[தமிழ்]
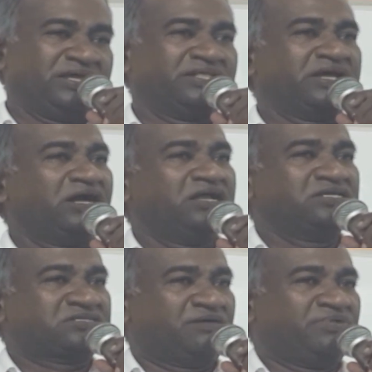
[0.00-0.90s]
இந்த
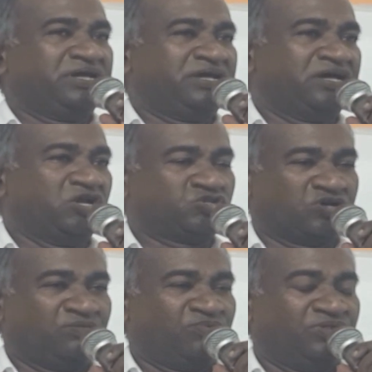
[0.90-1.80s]
ஏழு சபை என்று
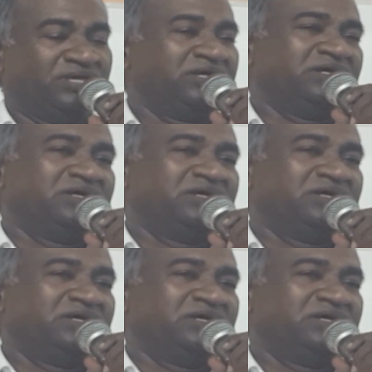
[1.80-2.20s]
சொல்லும்போது